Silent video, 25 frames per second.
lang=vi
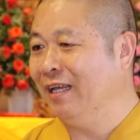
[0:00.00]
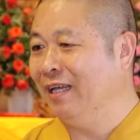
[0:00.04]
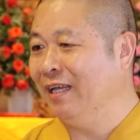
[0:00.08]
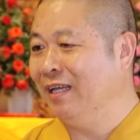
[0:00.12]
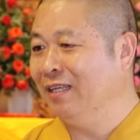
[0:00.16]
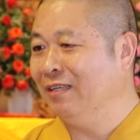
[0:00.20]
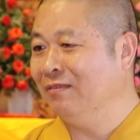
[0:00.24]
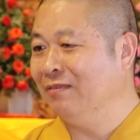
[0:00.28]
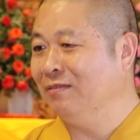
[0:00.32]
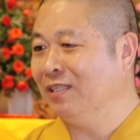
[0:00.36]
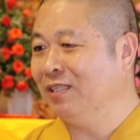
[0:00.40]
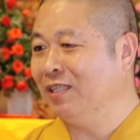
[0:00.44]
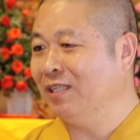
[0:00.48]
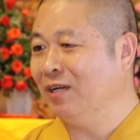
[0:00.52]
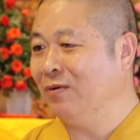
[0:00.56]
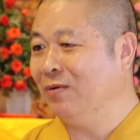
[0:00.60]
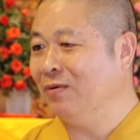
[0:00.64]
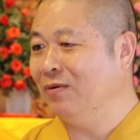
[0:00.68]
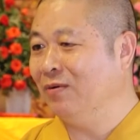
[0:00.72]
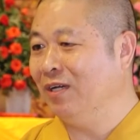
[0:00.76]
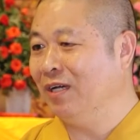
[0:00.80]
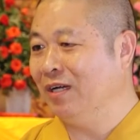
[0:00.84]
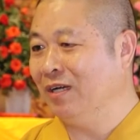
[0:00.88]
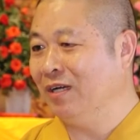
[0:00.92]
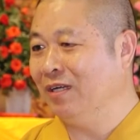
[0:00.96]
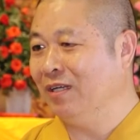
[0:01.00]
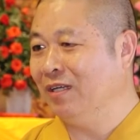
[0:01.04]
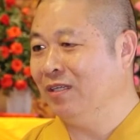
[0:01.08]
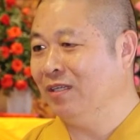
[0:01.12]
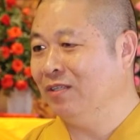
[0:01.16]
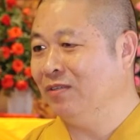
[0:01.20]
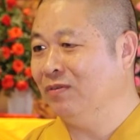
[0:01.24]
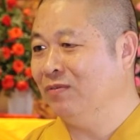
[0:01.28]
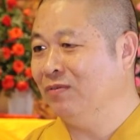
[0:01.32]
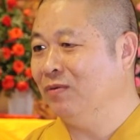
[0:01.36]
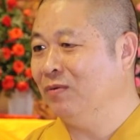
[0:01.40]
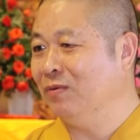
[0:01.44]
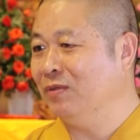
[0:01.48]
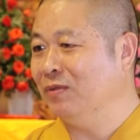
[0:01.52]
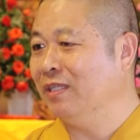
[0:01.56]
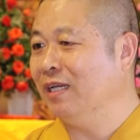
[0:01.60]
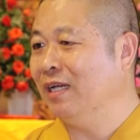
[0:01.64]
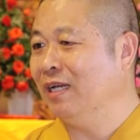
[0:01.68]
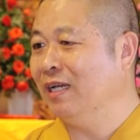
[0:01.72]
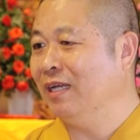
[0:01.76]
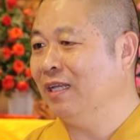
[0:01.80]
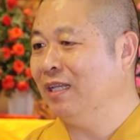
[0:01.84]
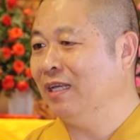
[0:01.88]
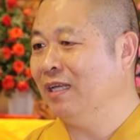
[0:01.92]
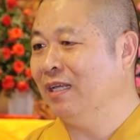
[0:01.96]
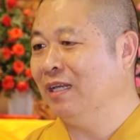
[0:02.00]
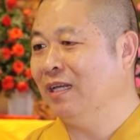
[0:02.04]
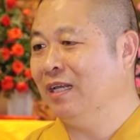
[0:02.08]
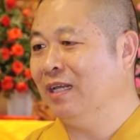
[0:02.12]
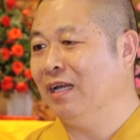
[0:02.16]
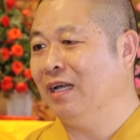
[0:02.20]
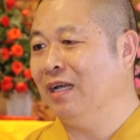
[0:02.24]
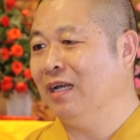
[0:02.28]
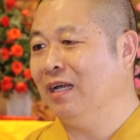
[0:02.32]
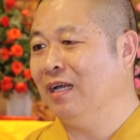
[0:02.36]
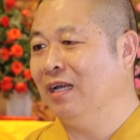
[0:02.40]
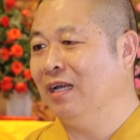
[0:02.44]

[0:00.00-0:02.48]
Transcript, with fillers: nhưng mà sau được sư phụ dạy thì là